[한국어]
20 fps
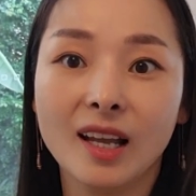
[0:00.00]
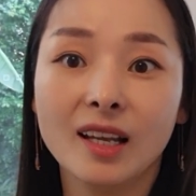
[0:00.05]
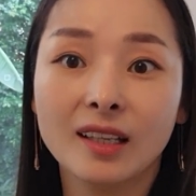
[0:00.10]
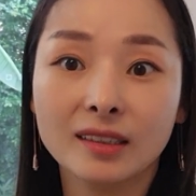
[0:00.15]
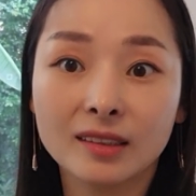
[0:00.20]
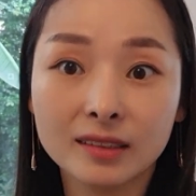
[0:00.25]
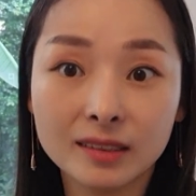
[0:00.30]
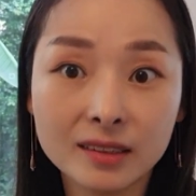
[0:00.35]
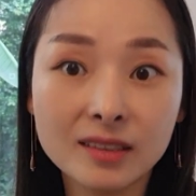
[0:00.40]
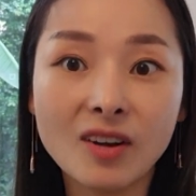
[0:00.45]

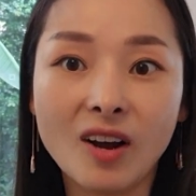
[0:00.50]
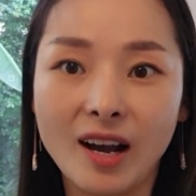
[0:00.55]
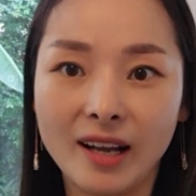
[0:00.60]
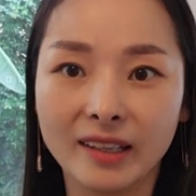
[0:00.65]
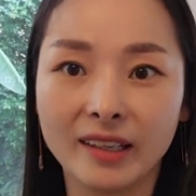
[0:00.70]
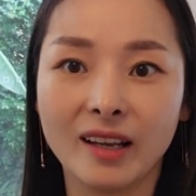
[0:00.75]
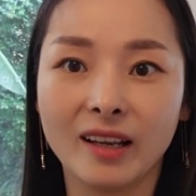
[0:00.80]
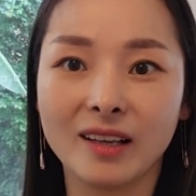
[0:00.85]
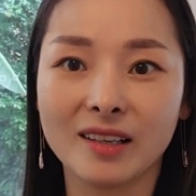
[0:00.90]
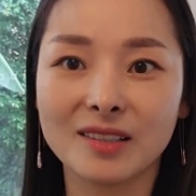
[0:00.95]
들은 거
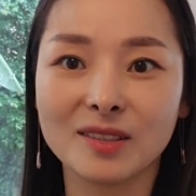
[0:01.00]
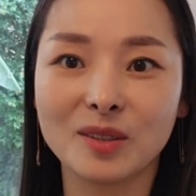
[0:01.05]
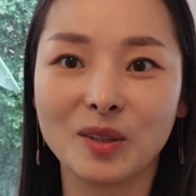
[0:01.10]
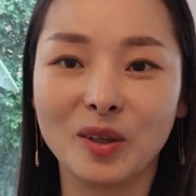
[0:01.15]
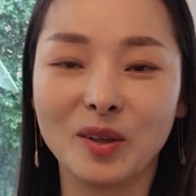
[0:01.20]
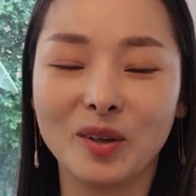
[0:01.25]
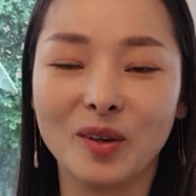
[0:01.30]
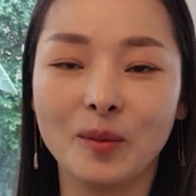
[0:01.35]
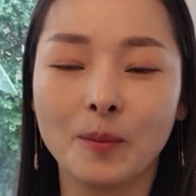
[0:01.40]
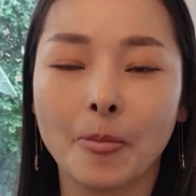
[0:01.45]

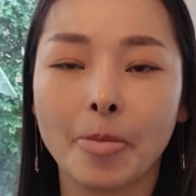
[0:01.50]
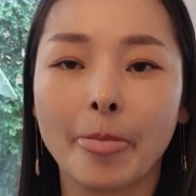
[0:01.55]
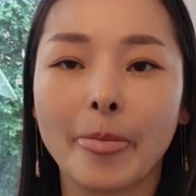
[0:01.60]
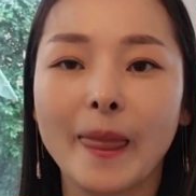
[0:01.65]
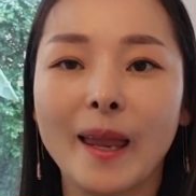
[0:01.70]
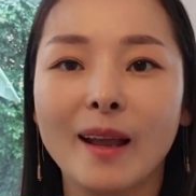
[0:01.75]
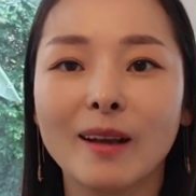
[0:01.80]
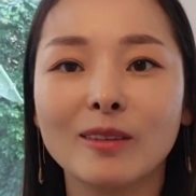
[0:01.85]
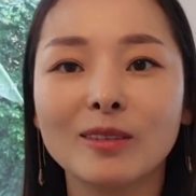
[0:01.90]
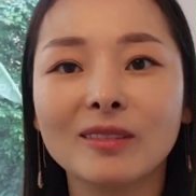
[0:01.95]
아니겠어요
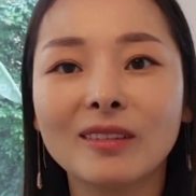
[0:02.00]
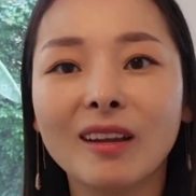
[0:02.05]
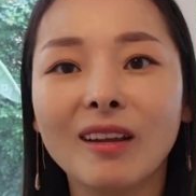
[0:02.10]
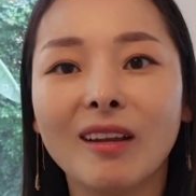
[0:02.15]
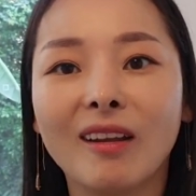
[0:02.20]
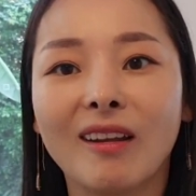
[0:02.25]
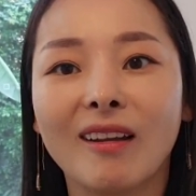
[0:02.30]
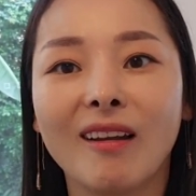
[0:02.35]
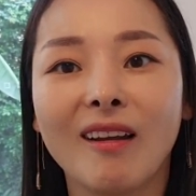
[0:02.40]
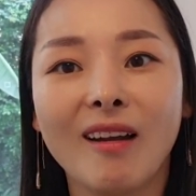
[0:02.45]

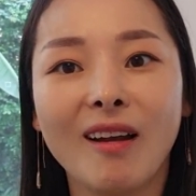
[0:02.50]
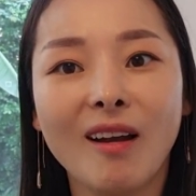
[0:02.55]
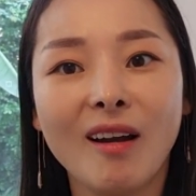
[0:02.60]
근데